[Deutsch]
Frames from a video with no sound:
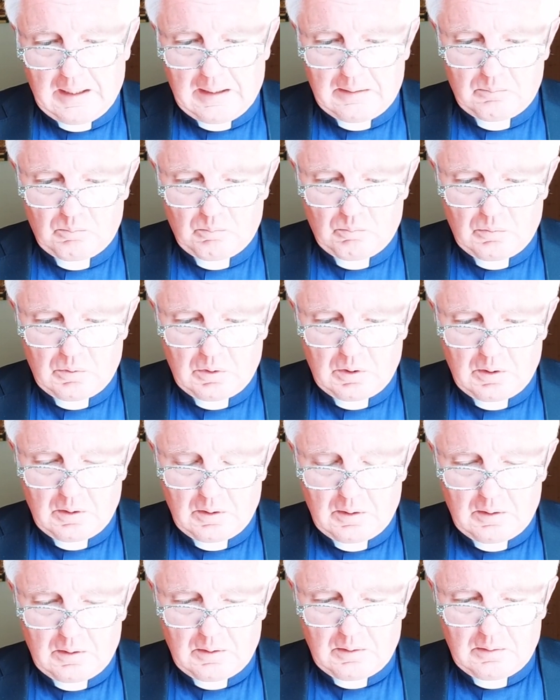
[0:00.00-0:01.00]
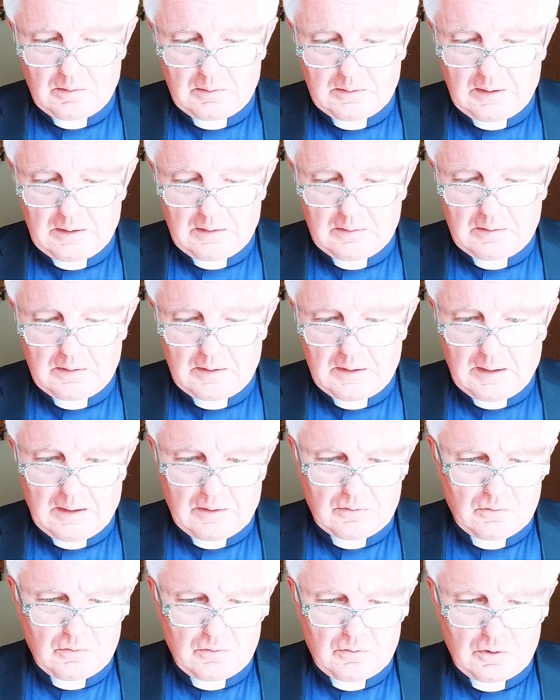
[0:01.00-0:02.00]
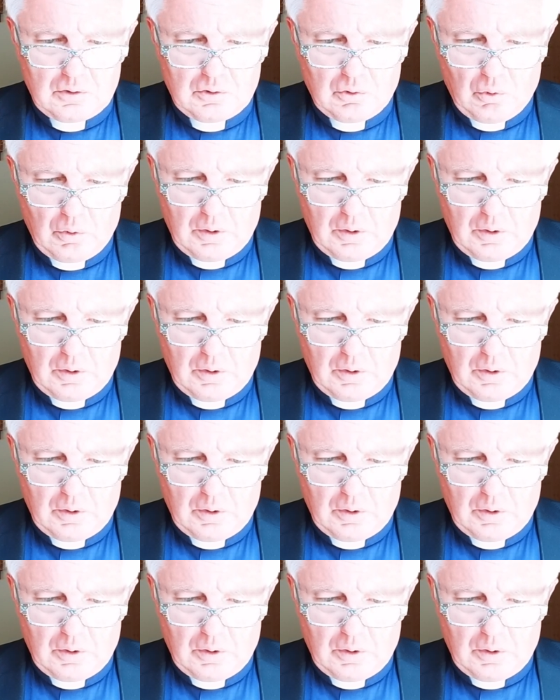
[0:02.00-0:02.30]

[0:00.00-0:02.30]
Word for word: an, denn die lassen sich